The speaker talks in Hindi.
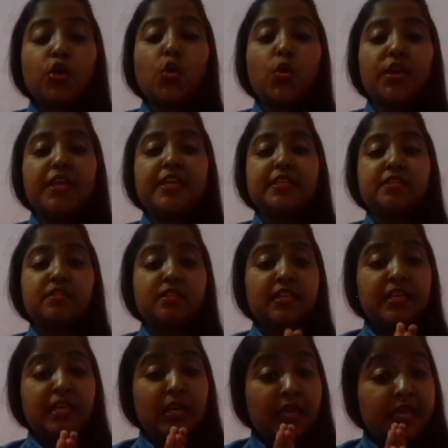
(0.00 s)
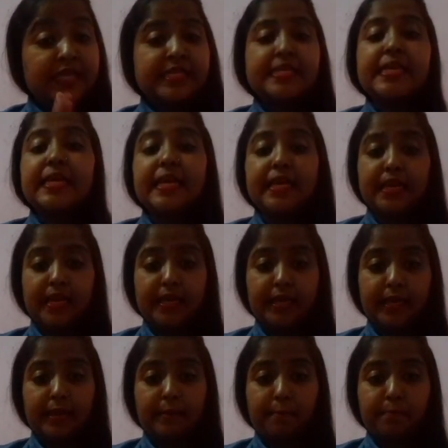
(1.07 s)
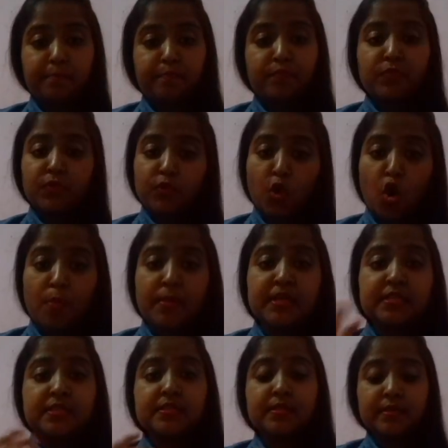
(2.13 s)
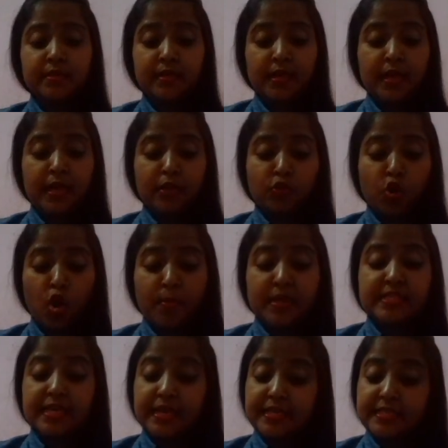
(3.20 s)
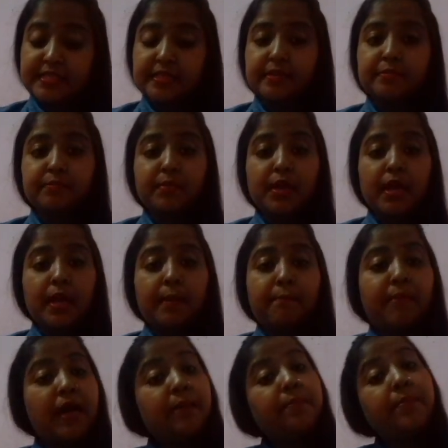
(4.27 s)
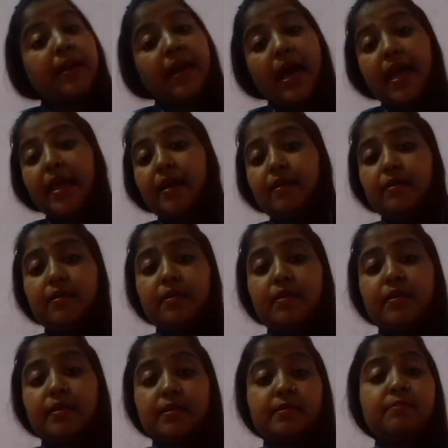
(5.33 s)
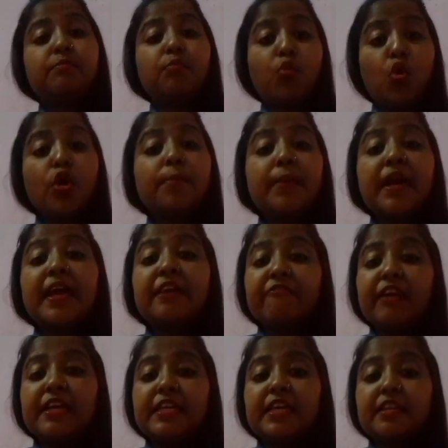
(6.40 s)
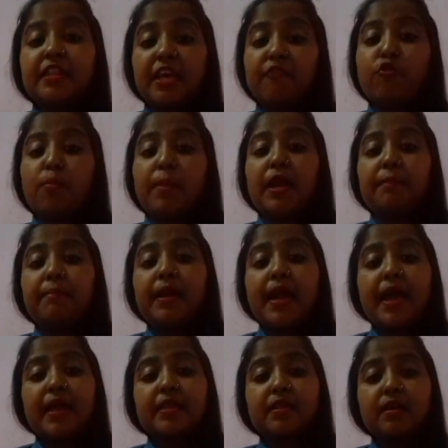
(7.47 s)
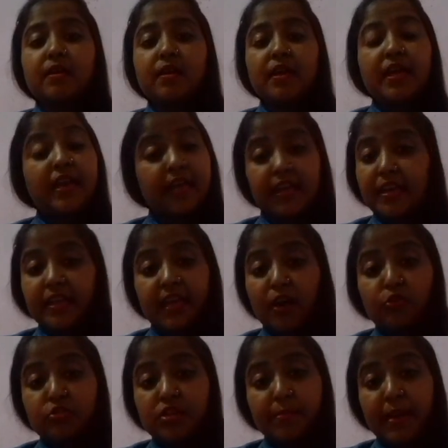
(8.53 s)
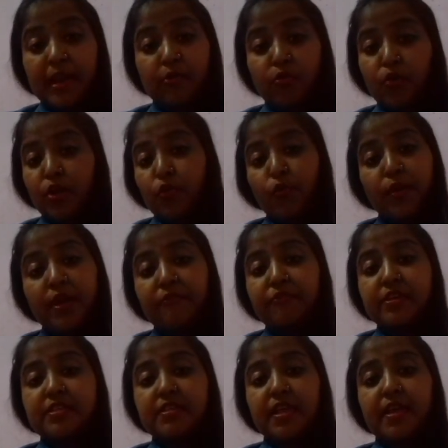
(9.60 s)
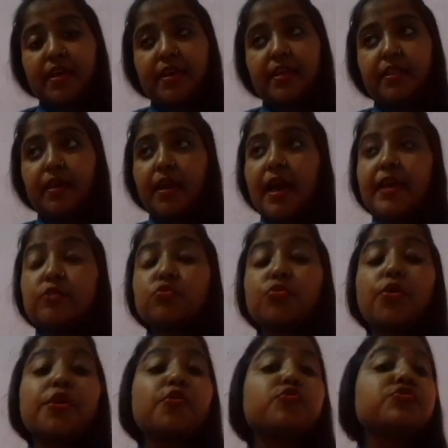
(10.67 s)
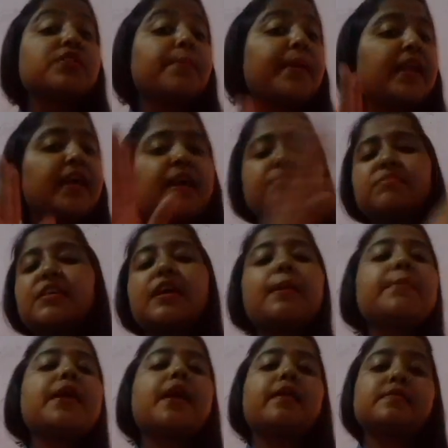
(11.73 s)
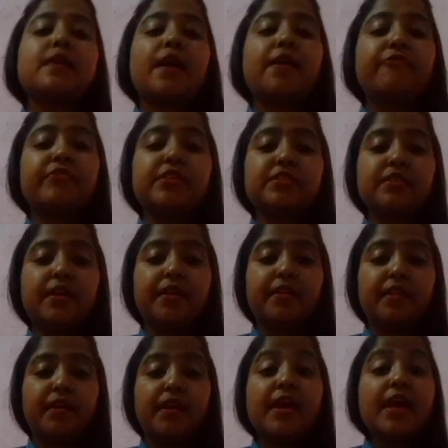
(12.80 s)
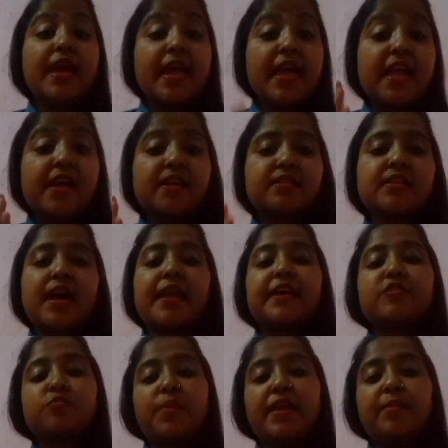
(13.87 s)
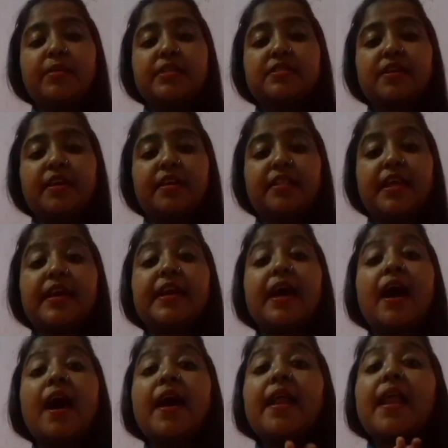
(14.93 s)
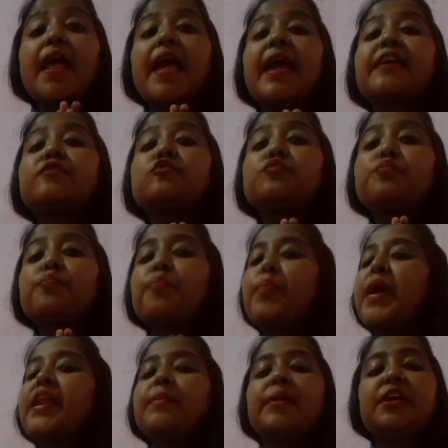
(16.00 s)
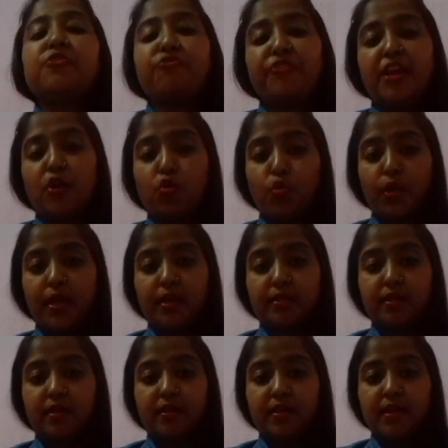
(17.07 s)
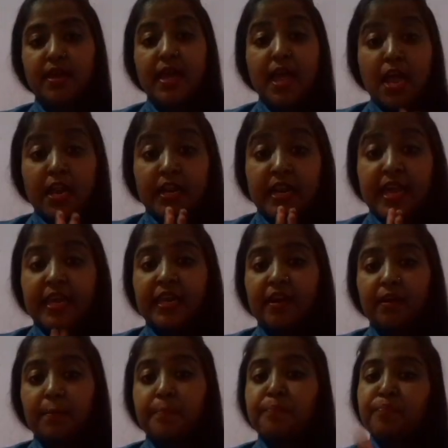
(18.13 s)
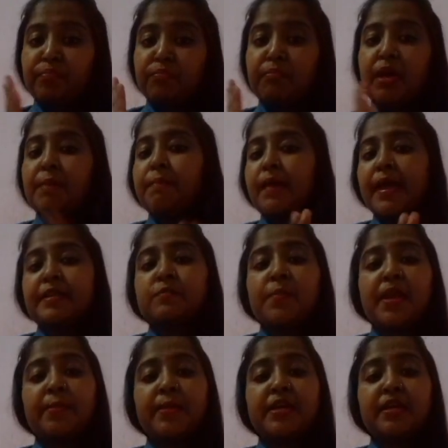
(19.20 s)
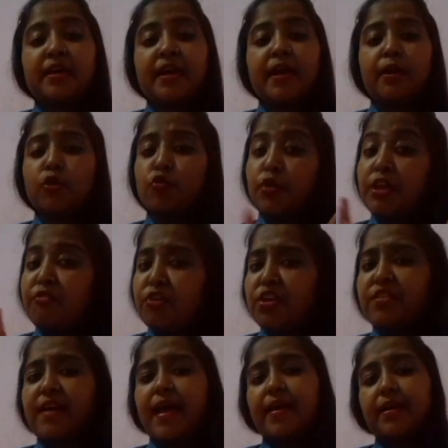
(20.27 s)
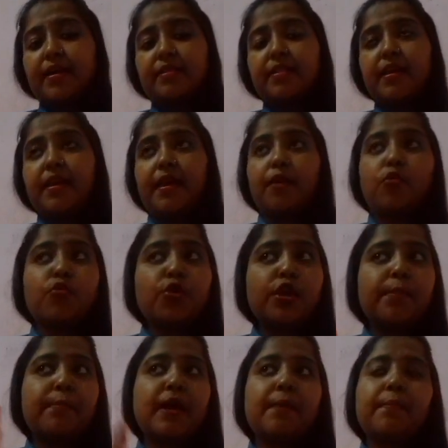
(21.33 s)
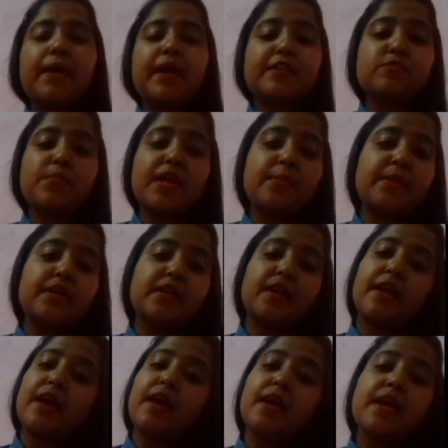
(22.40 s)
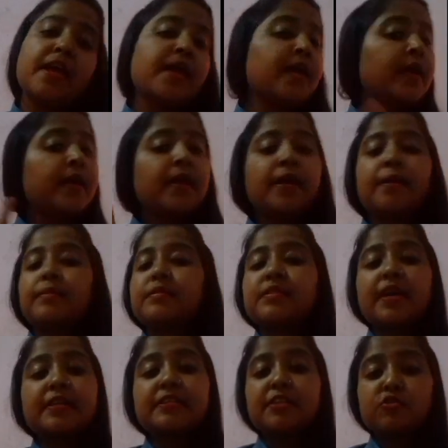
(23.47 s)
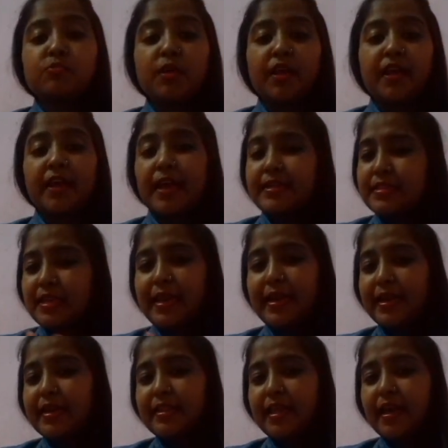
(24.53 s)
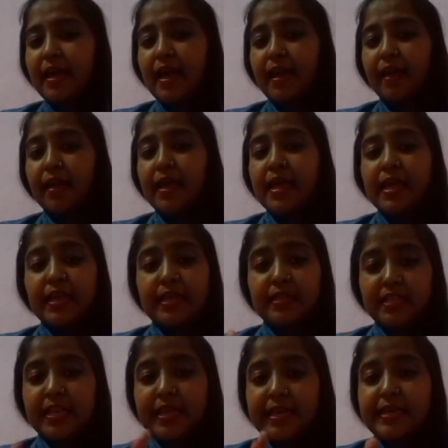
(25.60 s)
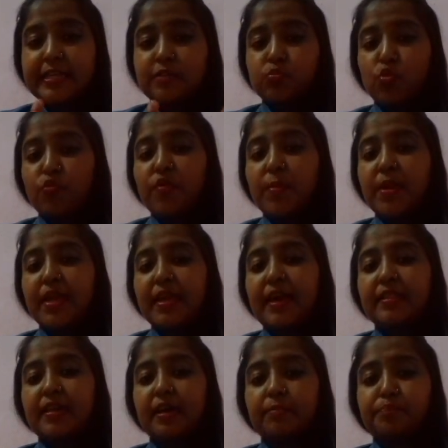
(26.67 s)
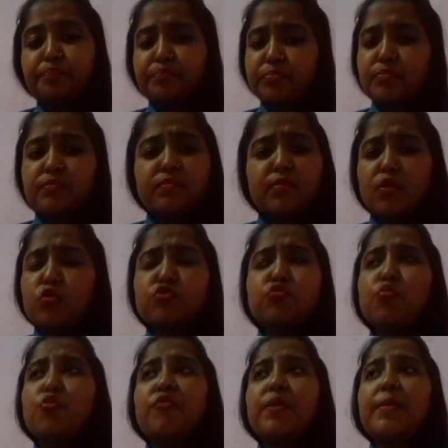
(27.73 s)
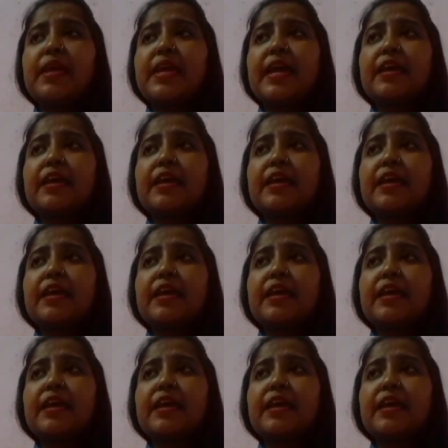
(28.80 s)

थ्योरीज किसी की नहीं है थॉमस थॉमस एडिसन बल्ब बनाया बहुत बड़े इन्वेंटर थे वो बल्ब बनाया था लेकिन क्या उससे पहले उन्होंने कोई एफर्ट्स नहीं करे थे गाइज उन्होंने उससे पहले कम से कम एक हज़ार एफर्ट्स करे थे एक हज़ार एक्सपेरिमेंट्स करे थे एंड हर एक्सपेरिमेंट फेल हो गया था लेकिन बल्ब का एक्सपेरिमेंट करा क्योंकि वो ट्राई करते रहे उन्होंने बल्ब का एक्सपेरिमेंट करा सक्सेस मिल गई गाइस थ्री इडियट देखा है थ्री इडियट्स मूवी में क्या था उस मूवी में